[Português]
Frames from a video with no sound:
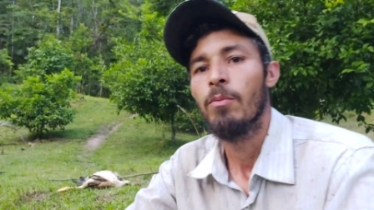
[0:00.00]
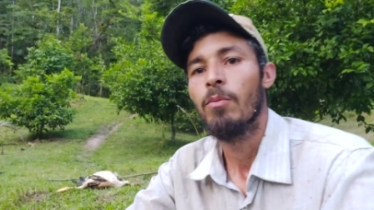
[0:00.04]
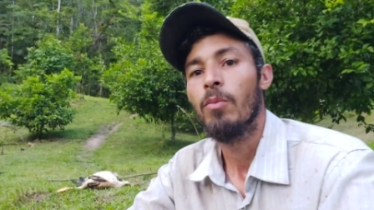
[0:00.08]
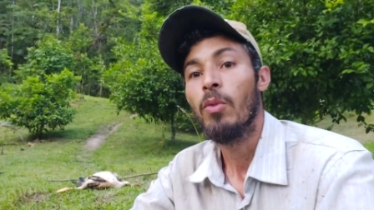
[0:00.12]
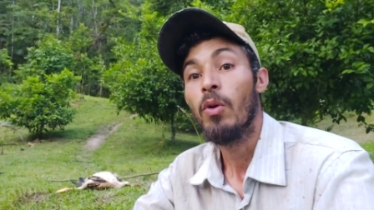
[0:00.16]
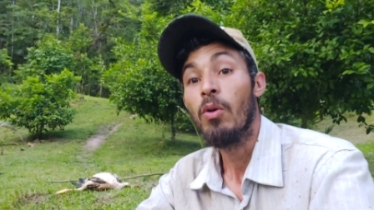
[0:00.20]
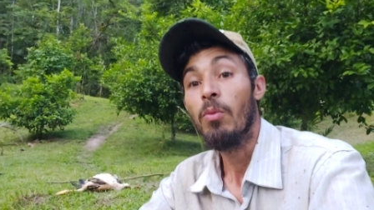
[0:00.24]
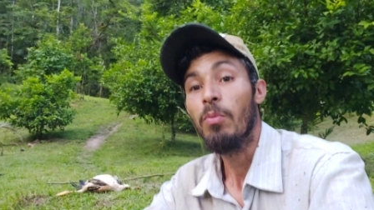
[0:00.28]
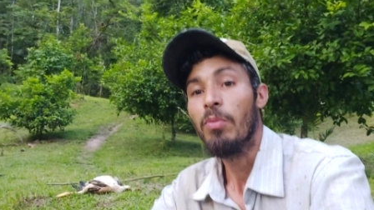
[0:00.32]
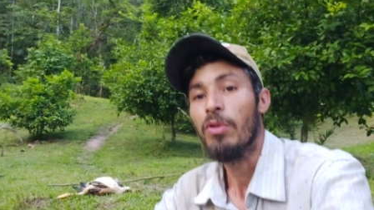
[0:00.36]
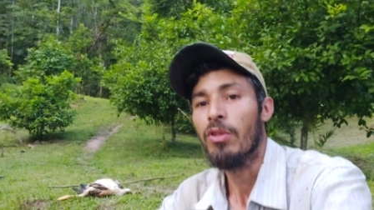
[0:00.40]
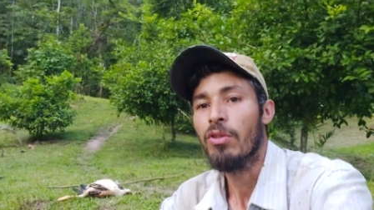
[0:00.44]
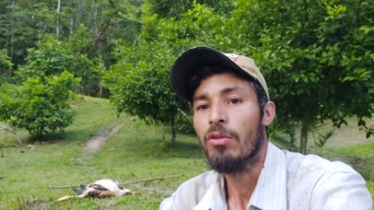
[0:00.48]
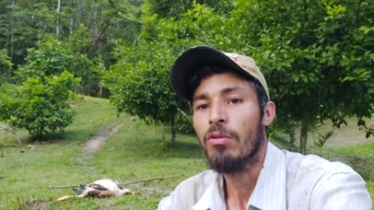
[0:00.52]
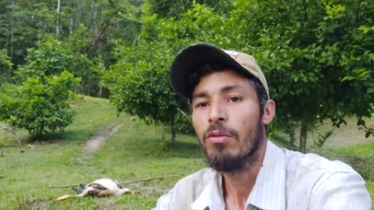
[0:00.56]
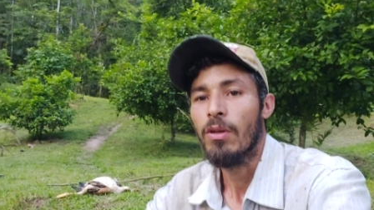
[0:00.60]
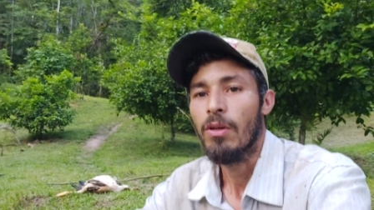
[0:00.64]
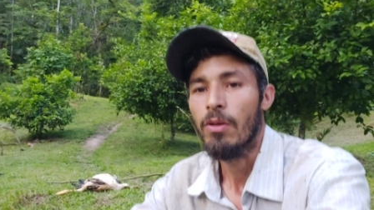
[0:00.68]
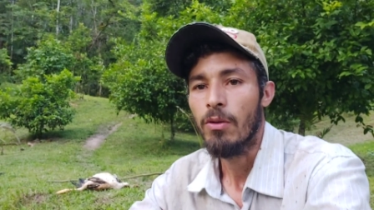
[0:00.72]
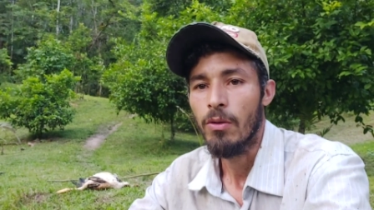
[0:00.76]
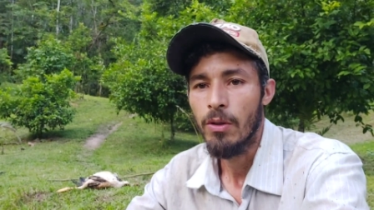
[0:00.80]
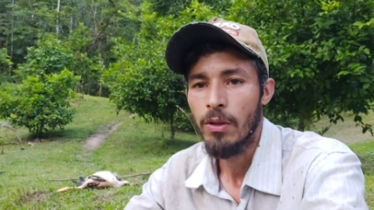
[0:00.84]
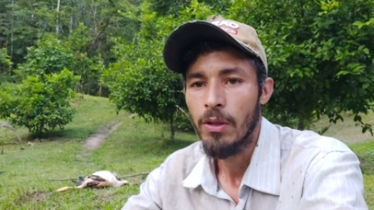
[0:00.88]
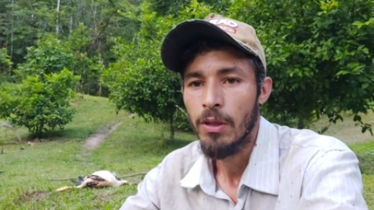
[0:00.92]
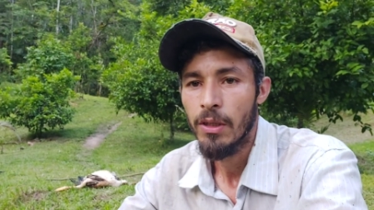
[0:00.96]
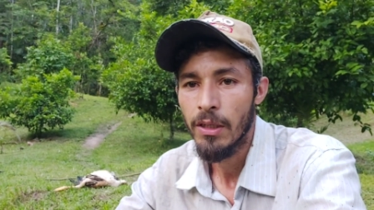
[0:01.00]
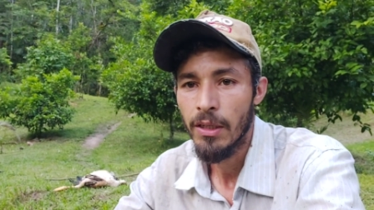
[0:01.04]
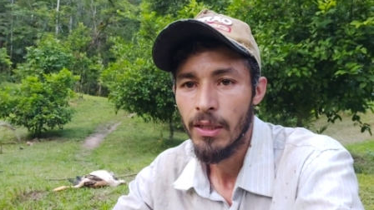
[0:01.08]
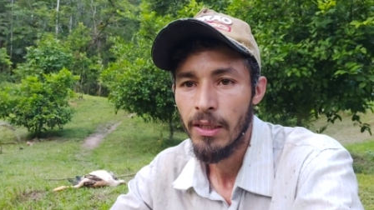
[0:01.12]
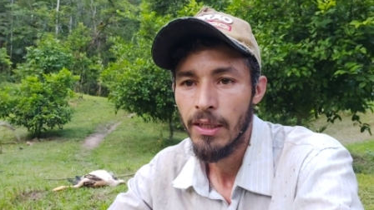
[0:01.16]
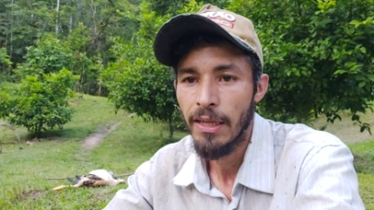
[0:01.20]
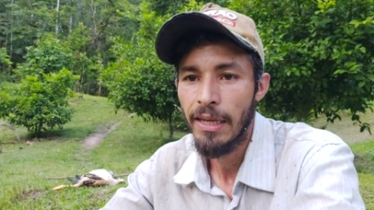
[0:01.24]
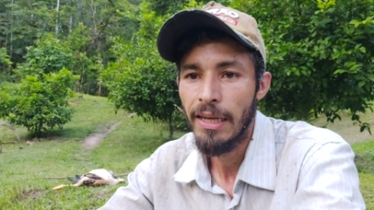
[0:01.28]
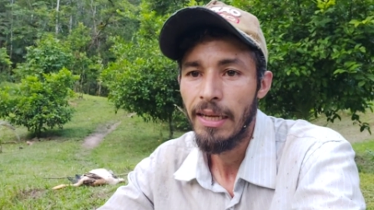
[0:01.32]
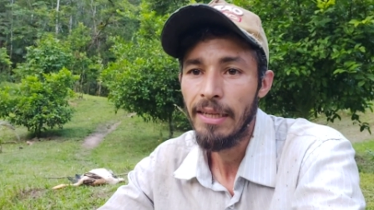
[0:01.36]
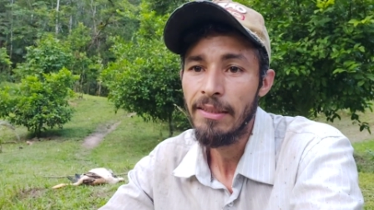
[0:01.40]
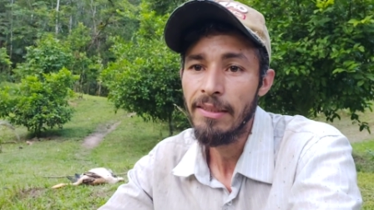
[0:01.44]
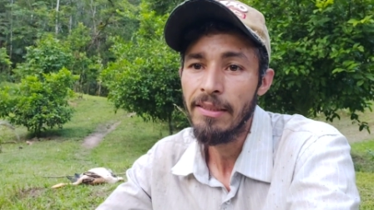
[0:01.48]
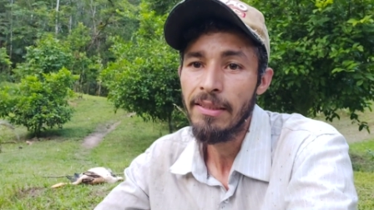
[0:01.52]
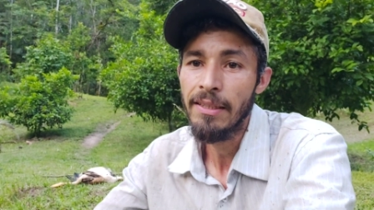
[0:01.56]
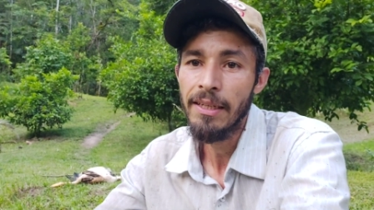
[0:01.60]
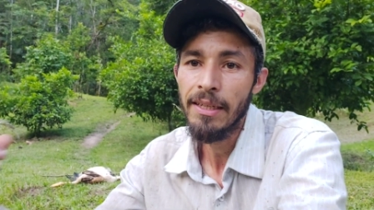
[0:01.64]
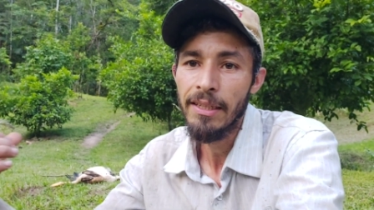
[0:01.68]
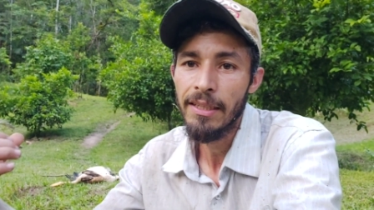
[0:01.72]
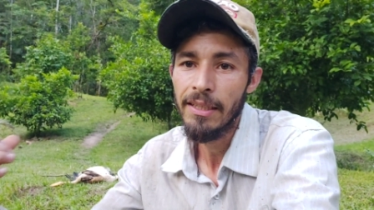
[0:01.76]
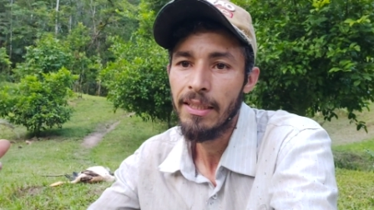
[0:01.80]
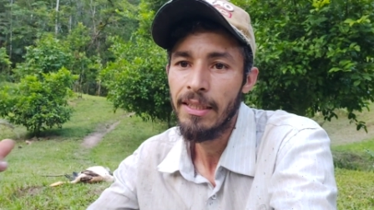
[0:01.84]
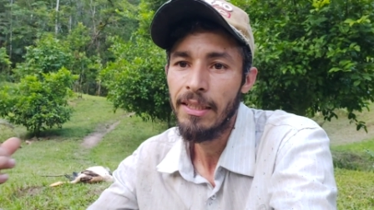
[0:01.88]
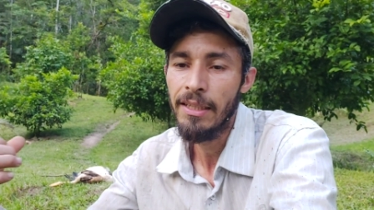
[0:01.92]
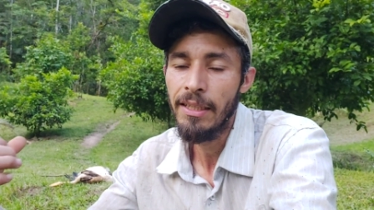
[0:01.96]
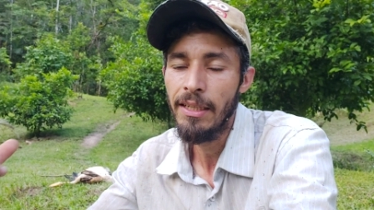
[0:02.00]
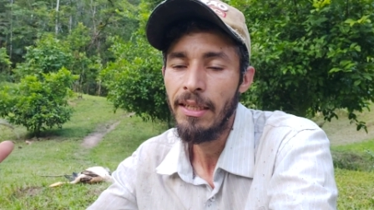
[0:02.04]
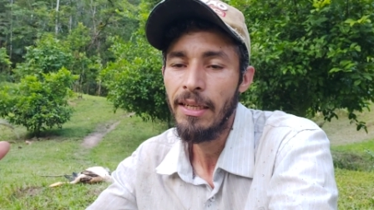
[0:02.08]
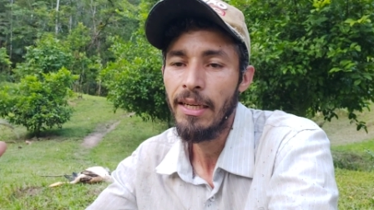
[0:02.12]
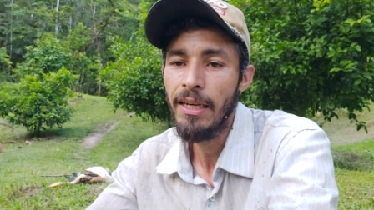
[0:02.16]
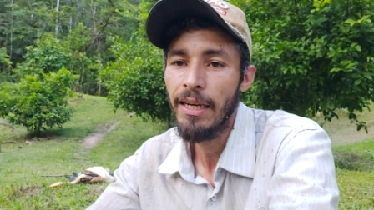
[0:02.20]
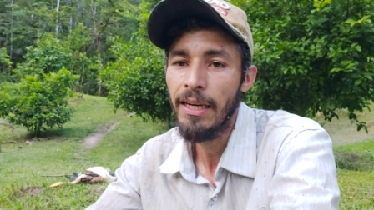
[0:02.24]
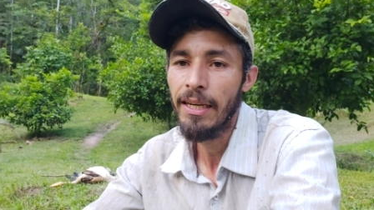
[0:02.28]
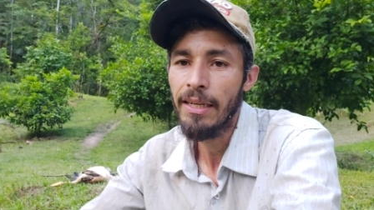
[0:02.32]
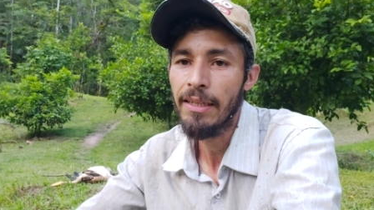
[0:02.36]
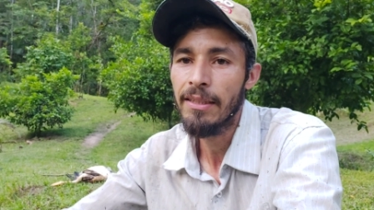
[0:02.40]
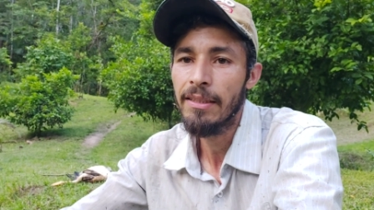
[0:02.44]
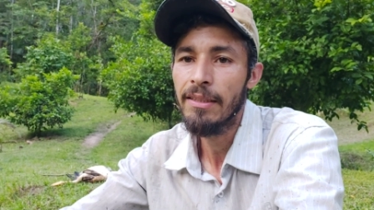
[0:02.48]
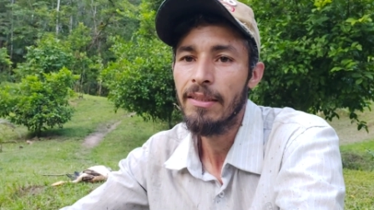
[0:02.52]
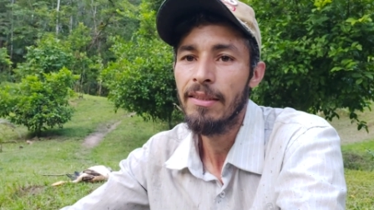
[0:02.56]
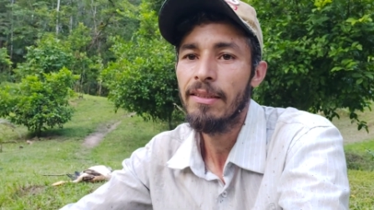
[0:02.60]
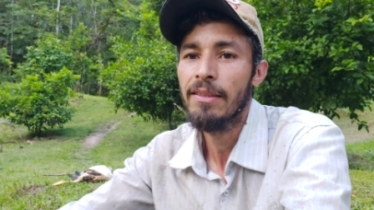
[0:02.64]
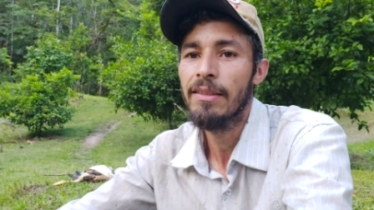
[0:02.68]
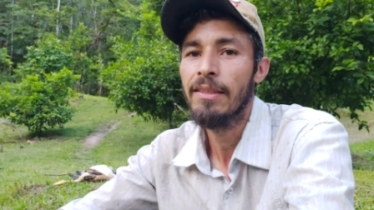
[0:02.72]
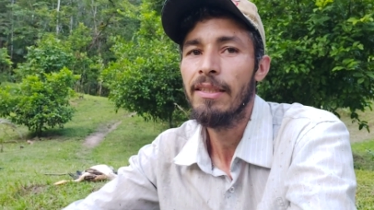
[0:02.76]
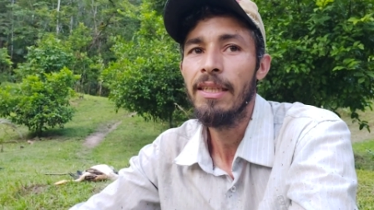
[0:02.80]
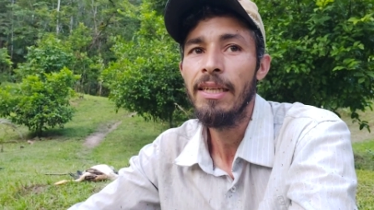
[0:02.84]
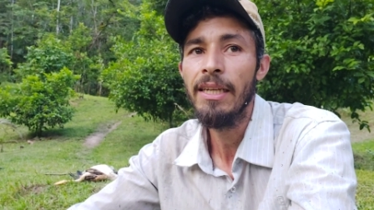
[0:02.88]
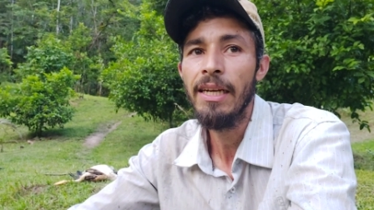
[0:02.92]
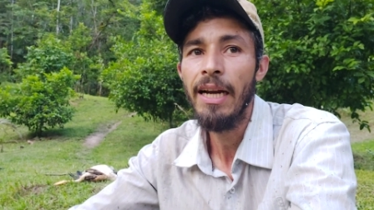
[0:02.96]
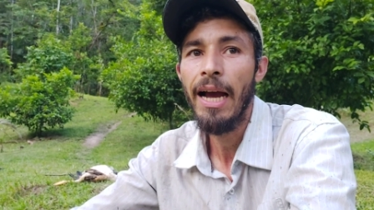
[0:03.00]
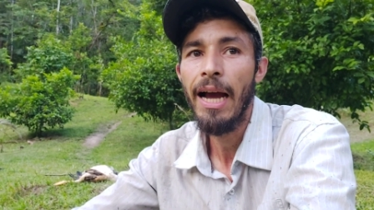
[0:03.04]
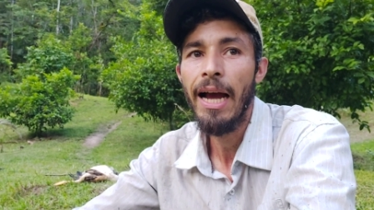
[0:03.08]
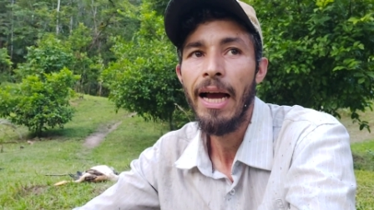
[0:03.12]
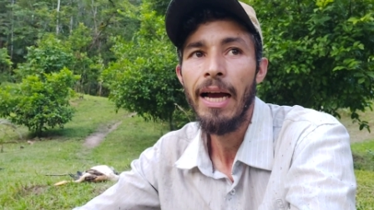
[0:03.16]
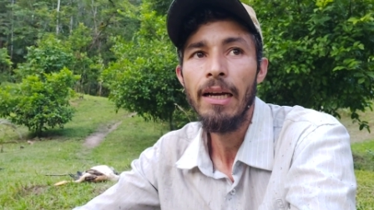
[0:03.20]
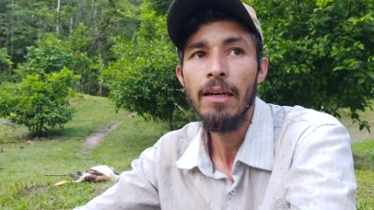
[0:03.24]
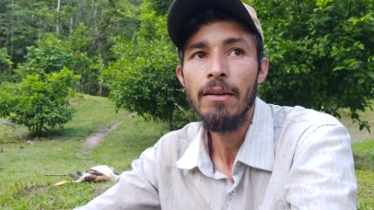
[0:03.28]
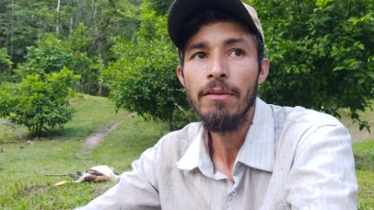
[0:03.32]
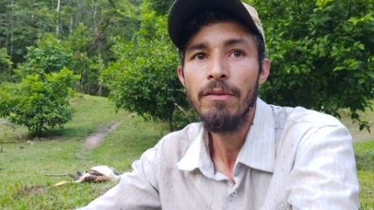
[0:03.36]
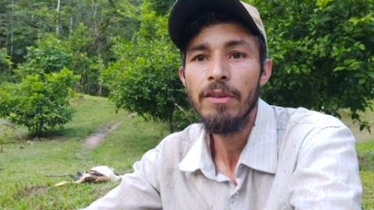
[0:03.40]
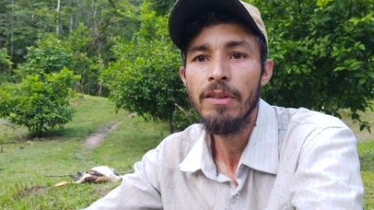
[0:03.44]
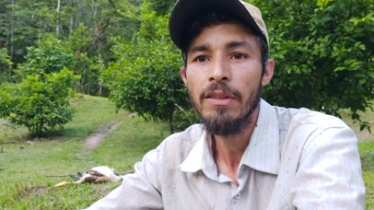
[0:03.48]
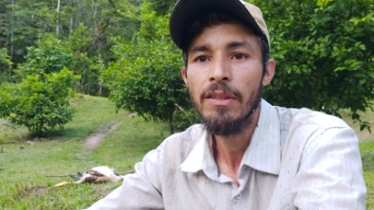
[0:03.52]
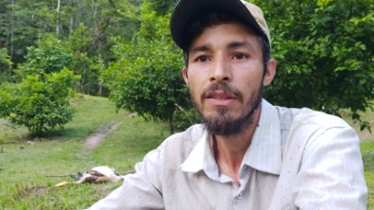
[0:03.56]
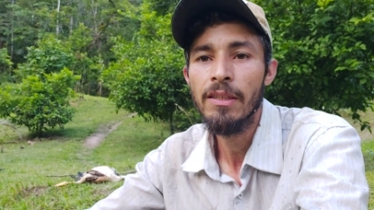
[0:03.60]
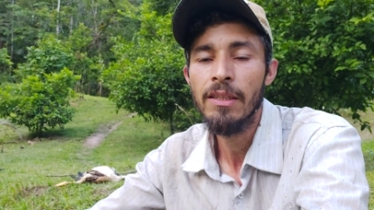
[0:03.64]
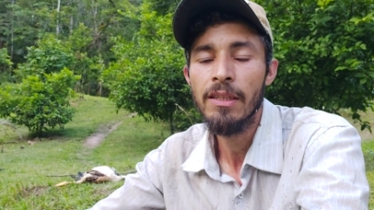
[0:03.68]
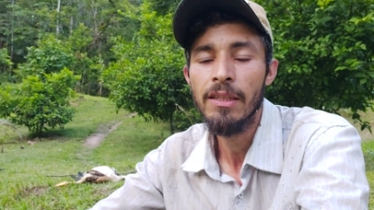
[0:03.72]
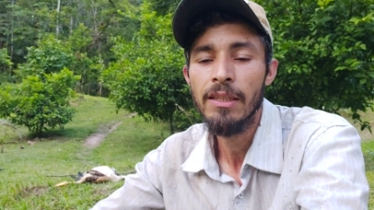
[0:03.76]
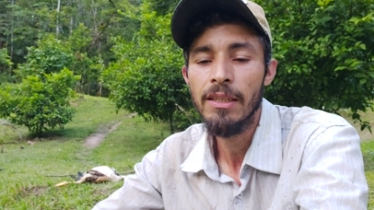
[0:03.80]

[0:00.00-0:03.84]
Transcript: Bom pessoal, essa aqui é a terceira ave